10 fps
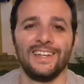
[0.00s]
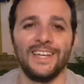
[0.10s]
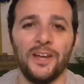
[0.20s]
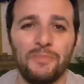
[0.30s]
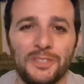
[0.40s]

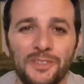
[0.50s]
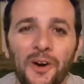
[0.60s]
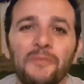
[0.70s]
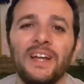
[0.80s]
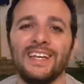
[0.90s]
E aí
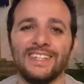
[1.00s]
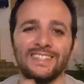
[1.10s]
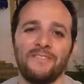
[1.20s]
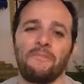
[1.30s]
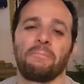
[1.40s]
pessoal,
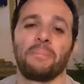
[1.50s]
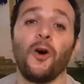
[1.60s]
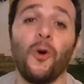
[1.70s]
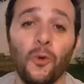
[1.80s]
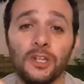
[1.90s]
beleza?
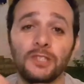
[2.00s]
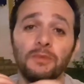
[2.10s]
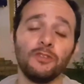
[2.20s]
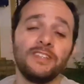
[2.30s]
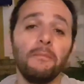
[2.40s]
Ó, hoje
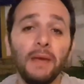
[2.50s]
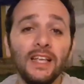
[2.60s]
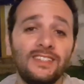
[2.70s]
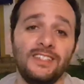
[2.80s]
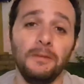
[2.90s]
uma dúvida
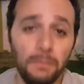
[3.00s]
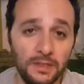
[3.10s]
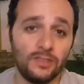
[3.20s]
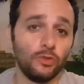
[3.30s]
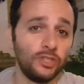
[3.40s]
bem
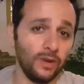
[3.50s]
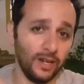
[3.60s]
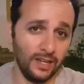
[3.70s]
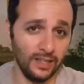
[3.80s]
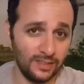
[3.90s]
simples que surgiu
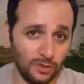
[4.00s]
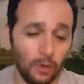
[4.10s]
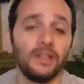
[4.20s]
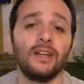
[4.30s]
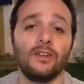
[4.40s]
aqui nesses
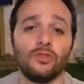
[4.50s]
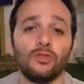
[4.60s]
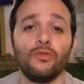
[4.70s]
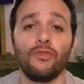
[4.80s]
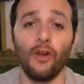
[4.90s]
comentários
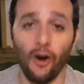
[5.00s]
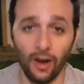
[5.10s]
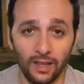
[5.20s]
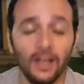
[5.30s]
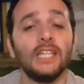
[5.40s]
do
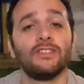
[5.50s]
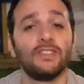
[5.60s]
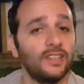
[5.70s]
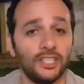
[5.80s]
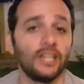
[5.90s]
vlog. Se
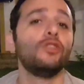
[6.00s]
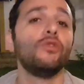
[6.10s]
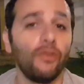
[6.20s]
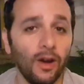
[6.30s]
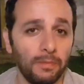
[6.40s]
você está chegando
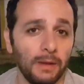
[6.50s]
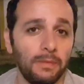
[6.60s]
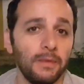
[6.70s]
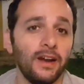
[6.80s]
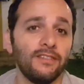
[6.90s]
no vlog pela
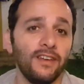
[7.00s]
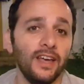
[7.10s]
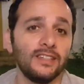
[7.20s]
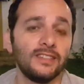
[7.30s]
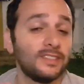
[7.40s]
primeira
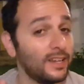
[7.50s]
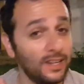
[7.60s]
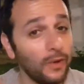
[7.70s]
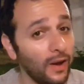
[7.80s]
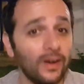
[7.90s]
vez, esse aqui
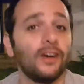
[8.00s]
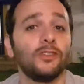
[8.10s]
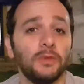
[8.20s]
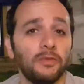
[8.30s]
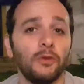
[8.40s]
não é o canal
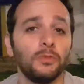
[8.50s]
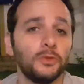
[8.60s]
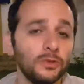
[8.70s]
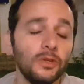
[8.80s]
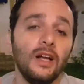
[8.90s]
do Manual do
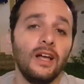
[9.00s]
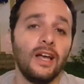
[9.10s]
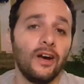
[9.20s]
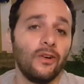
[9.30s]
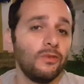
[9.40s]
Mundo,
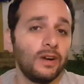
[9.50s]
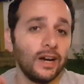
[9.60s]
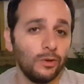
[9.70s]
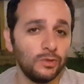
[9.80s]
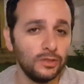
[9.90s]
é um
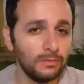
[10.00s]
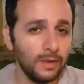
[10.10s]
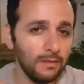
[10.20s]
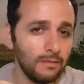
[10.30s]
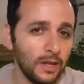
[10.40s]
canalzinho
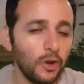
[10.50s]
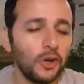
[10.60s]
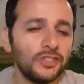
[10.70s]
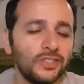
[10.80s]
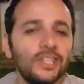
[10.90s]
bem
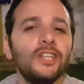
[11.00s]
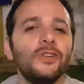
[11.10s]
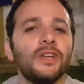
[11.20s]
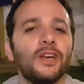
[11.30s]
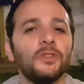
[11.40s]

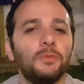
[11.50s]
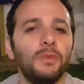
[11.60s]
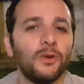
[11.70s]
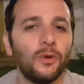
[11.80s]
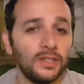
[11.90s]
menorzinho em que eu
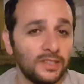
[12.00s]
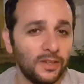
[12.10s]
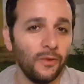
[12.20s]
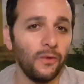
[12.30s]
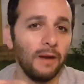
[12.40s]
explico coisas
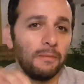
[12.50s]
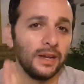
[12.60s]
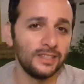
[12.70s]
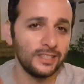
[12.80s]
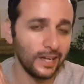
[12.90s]
que eu
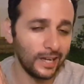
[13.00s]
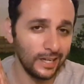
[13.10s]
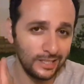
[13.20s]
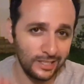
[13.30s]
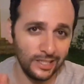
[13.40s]
aprendi
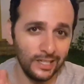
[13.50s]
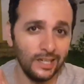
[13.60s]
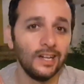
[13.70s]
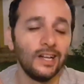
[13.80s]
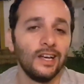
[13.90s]
naquele
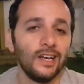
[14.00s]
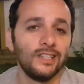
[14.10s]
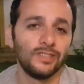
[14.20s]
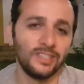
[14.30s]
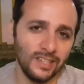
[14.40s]
dia.
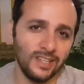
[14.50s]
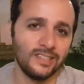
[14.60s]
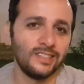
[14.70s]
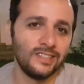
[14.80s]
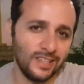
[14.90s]
E se você
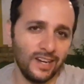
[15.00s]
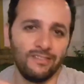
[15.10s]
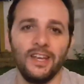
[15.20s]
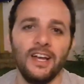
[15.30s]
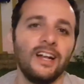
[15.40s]
quiser se
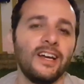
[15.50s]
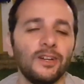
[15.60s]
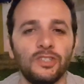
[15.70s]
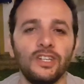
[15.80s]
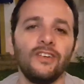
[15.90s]
inscrever, clica
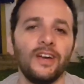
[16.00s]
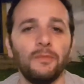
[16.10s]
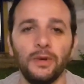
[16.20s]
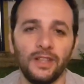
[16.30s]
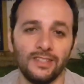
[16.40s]
no sininho aí,
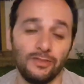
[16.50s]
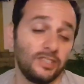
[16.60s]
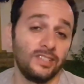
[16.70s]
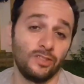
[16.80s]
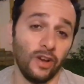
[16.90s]
porque se
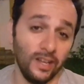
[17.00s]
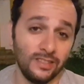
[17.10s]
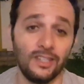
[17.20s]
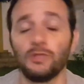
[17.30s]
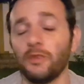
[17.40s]
você só é
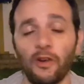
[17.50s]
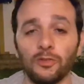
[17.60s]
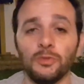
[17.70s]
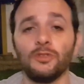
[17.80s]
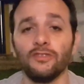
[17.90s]
inscrito no Manual
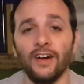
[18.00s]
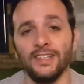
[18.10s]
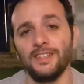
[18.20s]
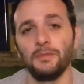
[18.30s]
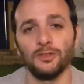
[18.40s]
do Mundo, não vai
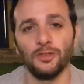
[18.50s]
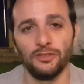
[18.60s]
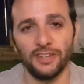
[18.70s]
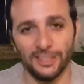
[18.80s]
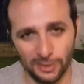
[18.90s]
receber as
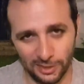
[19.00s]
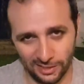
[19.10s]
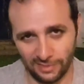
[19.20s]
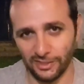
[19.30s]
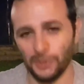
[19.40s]

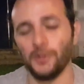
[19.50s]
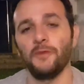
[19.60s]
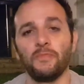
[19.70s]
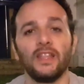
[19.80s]
notificações, fechou?